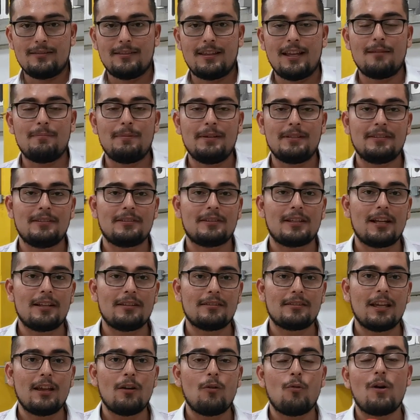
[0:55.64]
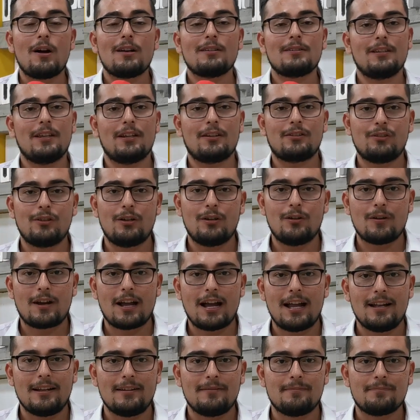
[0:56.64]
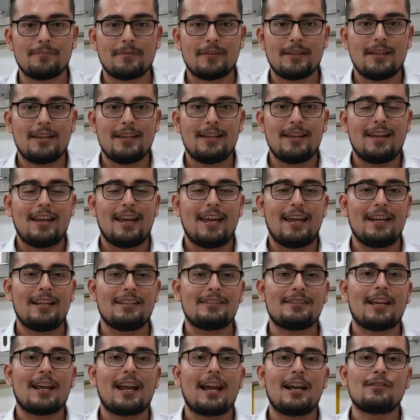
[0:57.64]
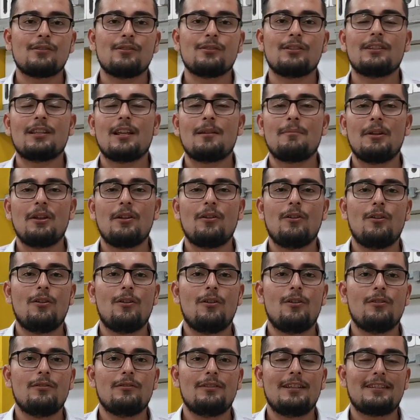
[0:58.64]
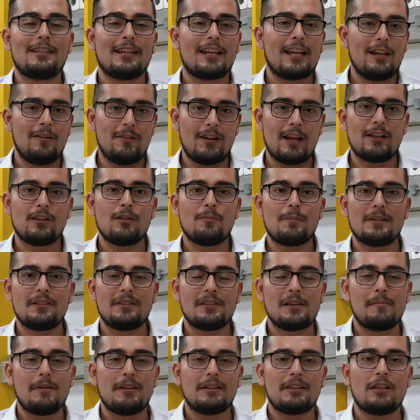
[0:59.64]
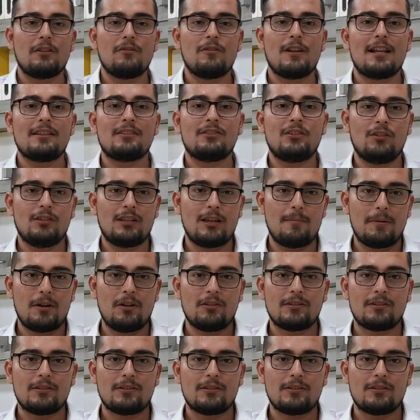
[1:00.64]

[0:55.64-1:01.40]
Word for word: del visitante o acierto local en este caso se terminó desequilibrando precisamente en una acción de